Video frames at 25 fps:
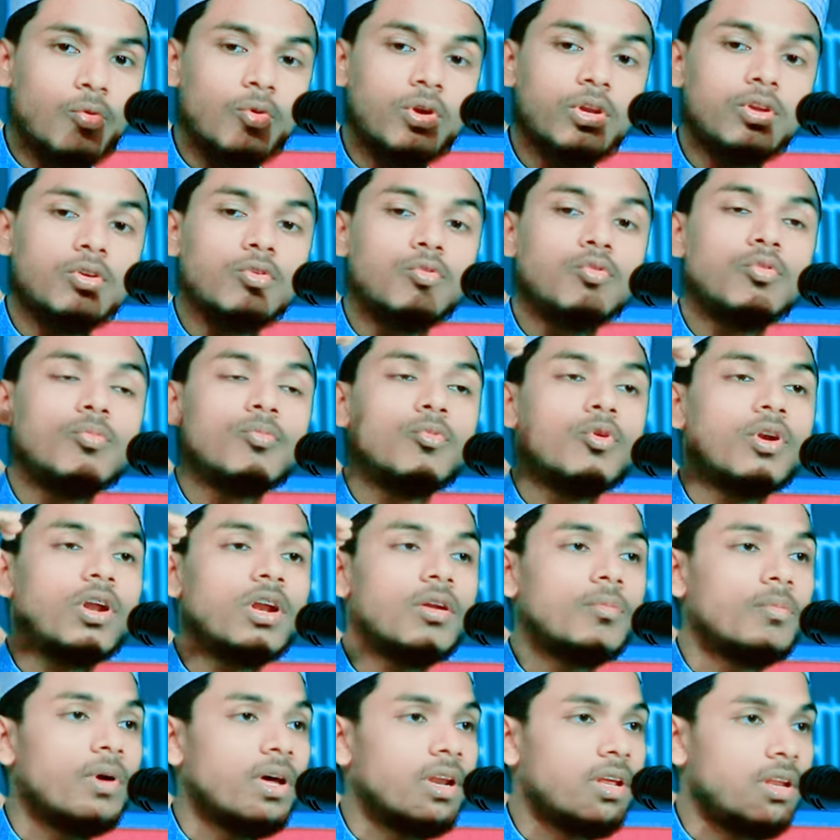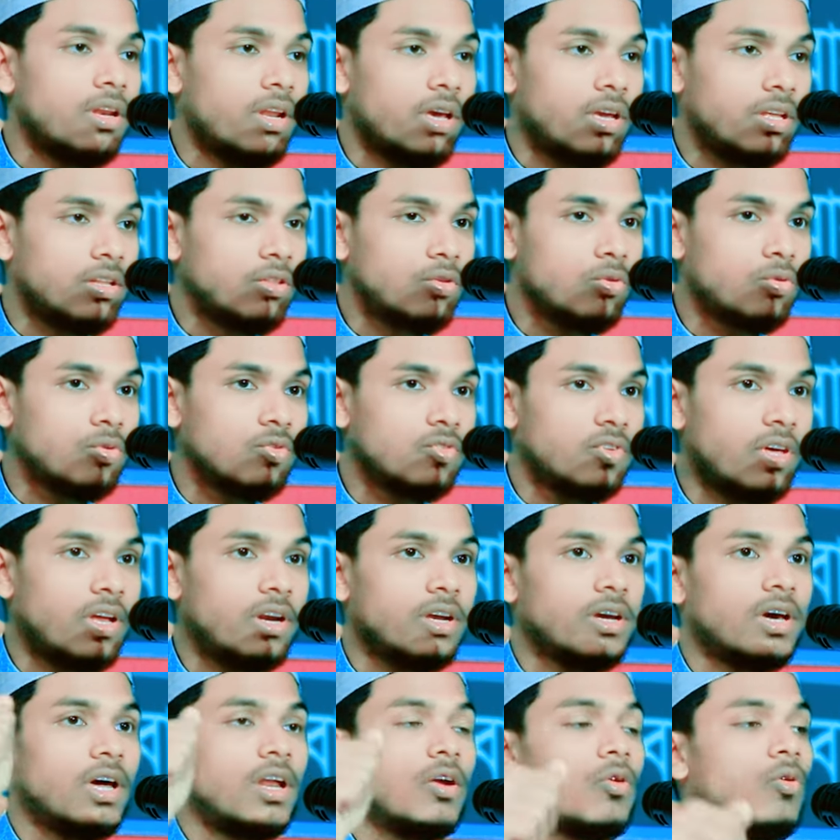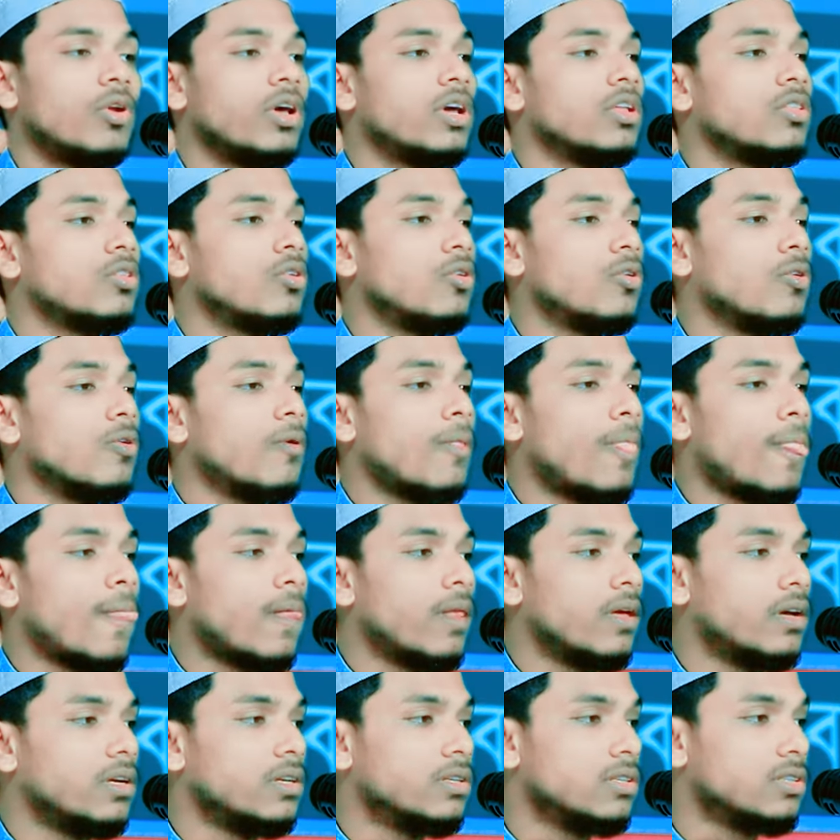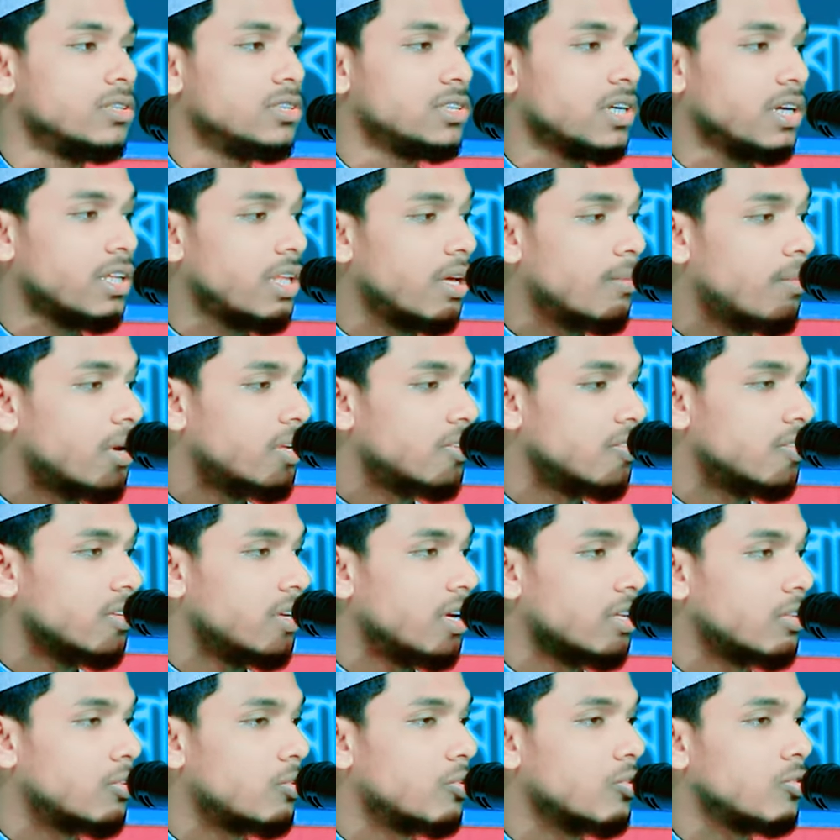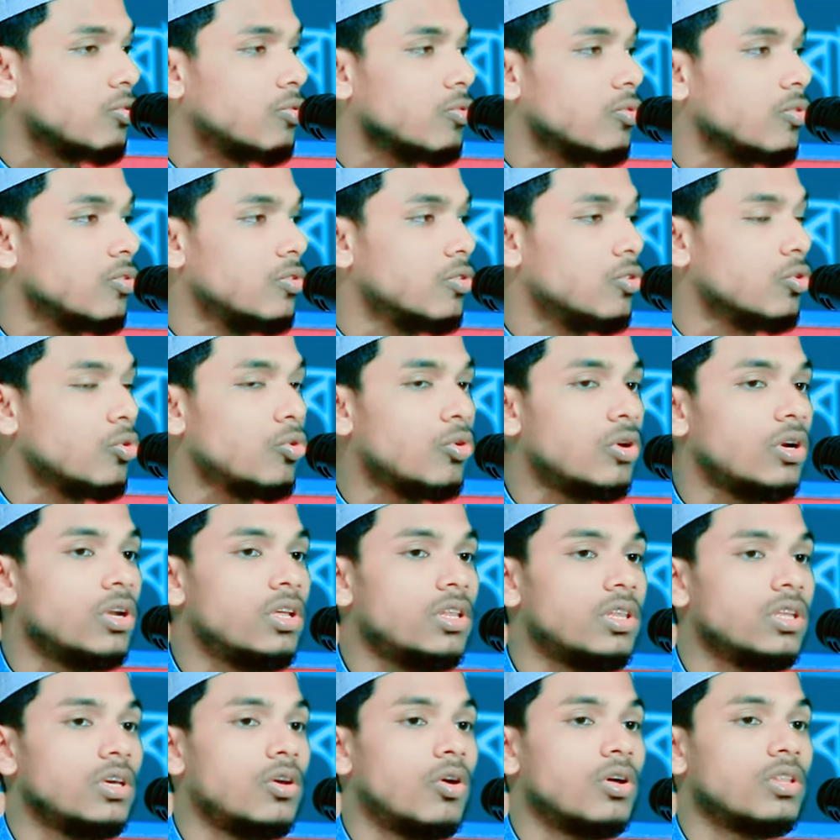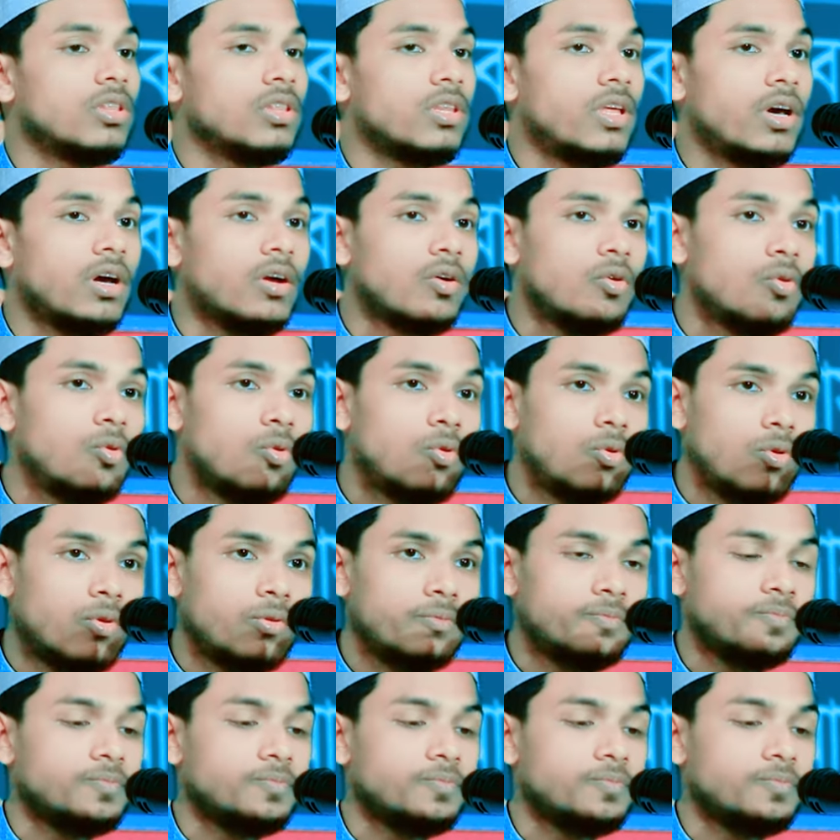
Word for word: ওই উমরের বাড়ি নাই তো যার কারণে এত চাঁদাবাজি এত দুর্নীতি হত্যা খুন